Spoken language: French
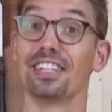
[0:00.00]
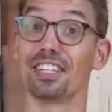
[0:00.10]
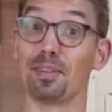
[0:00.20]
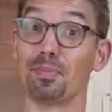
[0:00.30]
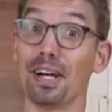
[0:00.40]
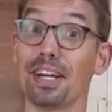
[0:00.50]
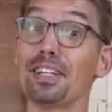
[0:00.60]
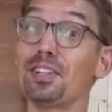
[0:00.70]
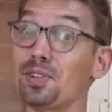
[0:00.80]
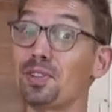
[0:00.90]
C'est sympa,
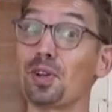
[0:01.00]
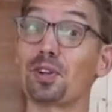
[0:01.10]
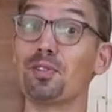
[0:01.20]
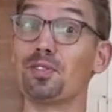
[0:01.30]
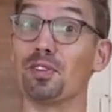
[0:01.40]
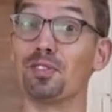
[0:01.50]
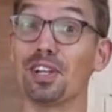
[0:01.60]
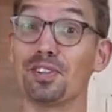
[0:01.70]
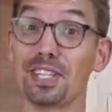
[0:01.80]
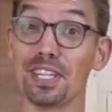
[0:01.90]
hein je suis sûr que vous en
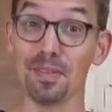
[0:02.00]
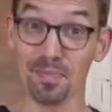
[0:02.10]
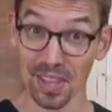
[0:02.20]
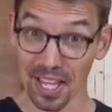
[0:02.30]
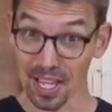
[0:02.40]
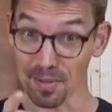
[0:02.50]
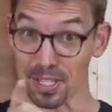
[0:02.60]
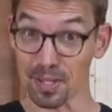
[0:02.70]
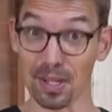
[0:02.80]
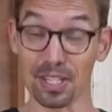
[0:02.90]
voulez aussi. Et eh bien
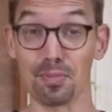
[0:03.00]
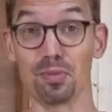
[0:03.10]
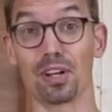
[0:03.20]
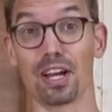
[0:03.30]
c'est parti pour